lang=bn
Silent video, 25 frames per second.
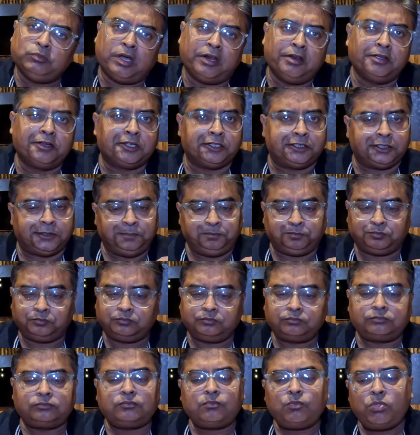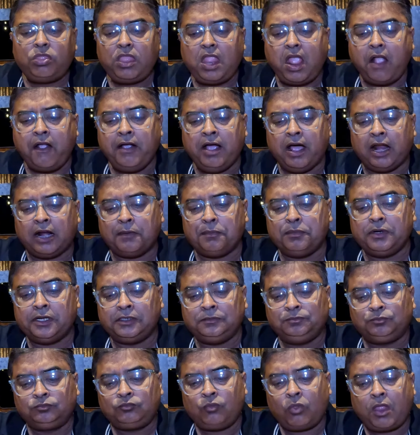ভালোই খেতে খারাপ
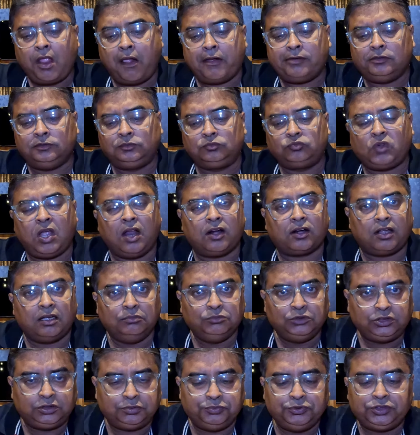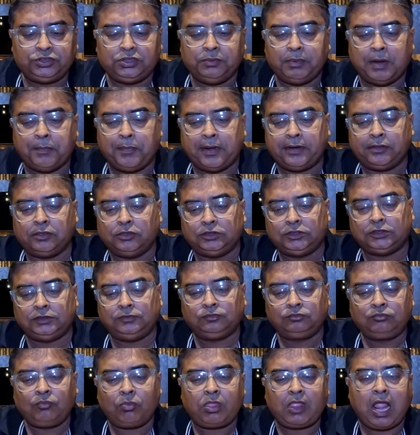না হালকা মিষ্টি মিষ্টি ব্যাপার রয়েছে
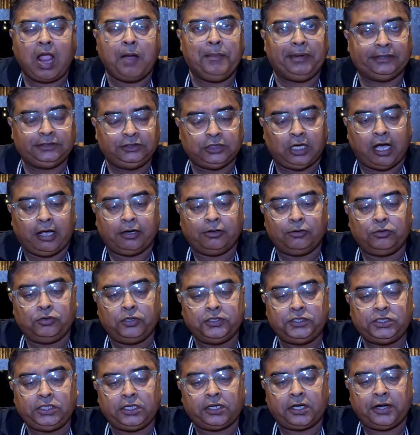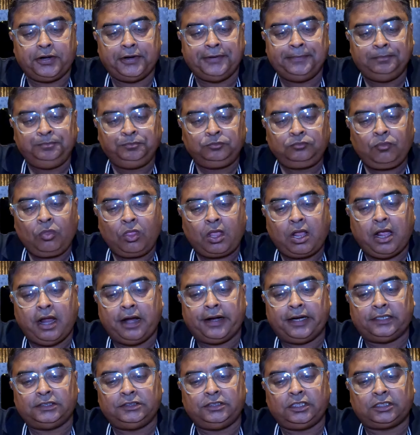আবার ঝালও রয়েছে এখানে
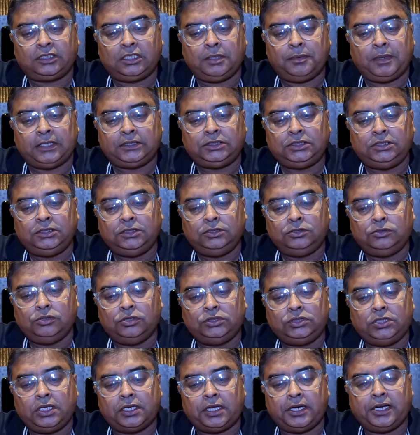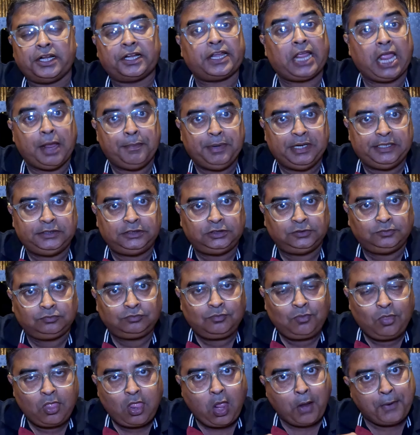ক্যারেট দেখতে পাচ্ছি রয়েছে এখানে ক্যাবেজ
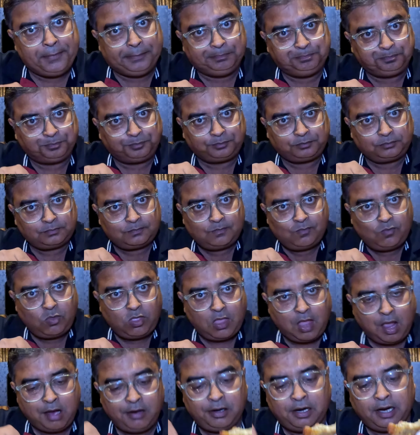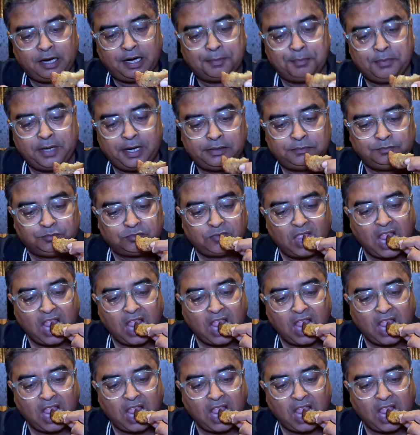খারাপ না